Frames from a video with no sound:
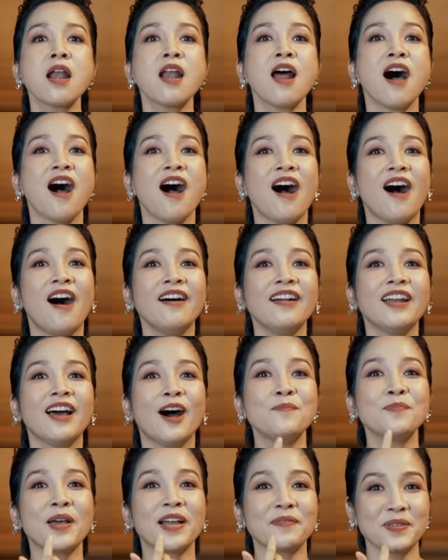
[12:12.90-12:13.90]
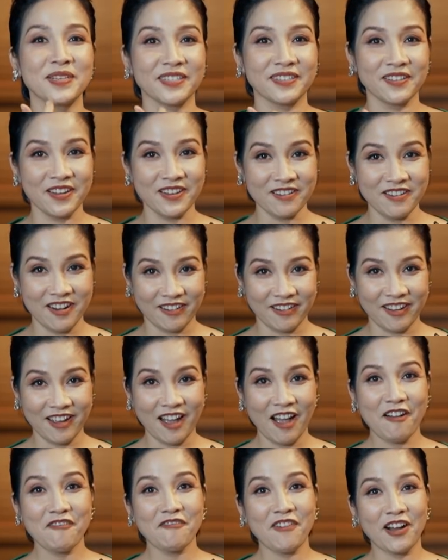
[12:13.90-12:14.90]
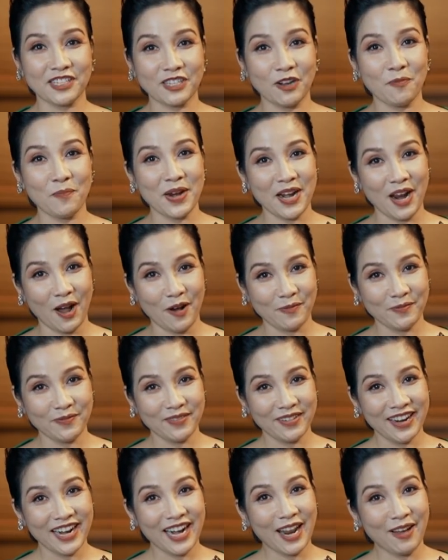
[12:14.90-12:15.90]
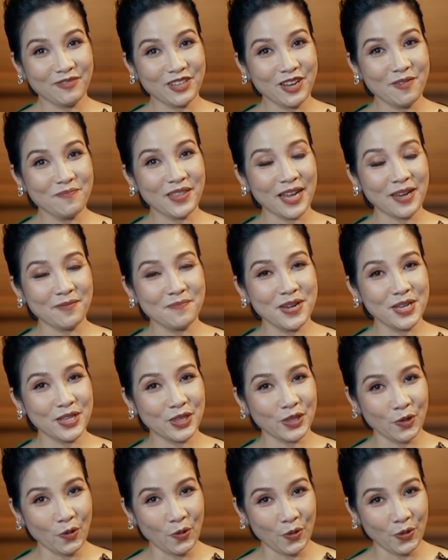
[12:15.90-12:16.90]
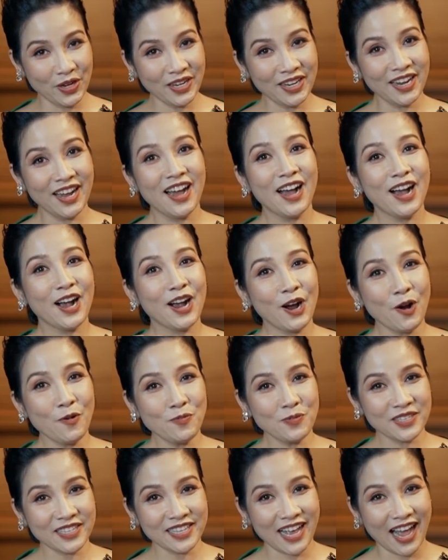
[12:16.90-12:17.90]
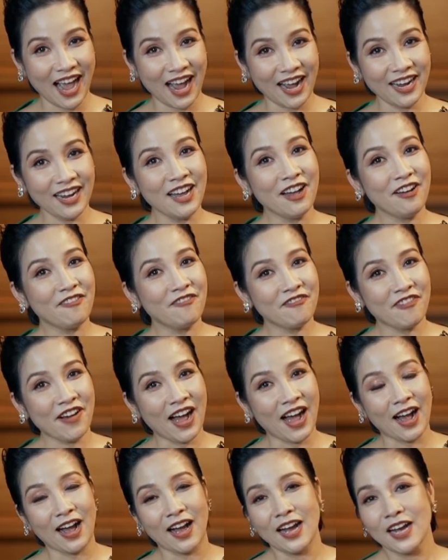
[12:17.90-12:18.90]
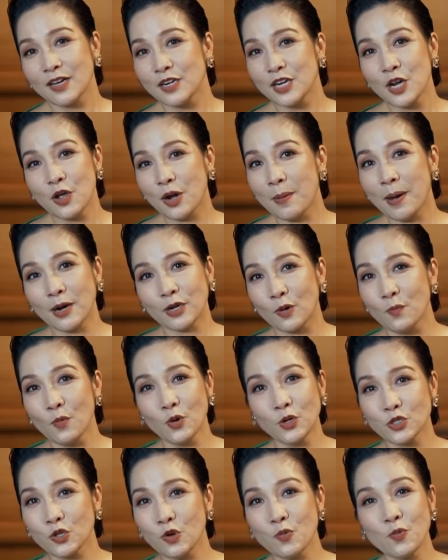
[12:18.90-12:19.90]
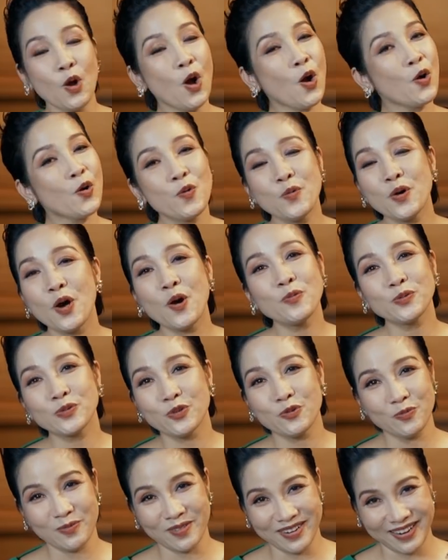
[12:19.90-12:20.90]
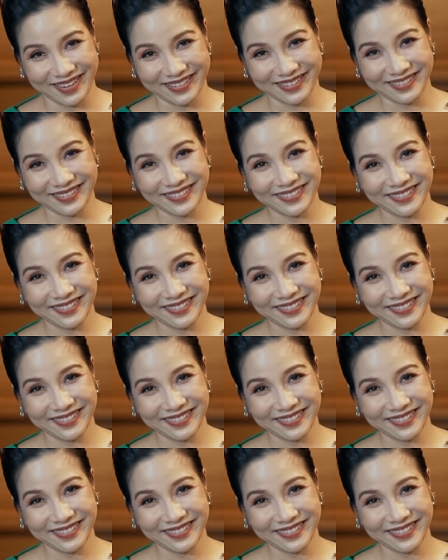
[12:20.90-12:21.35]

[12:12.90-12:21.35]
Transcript: đó là âm thanh bị rơi ngược vào trong bên họng làm cho âm thanh bị tối không sáng và nếu các bạn có muốn rung cũng không rung được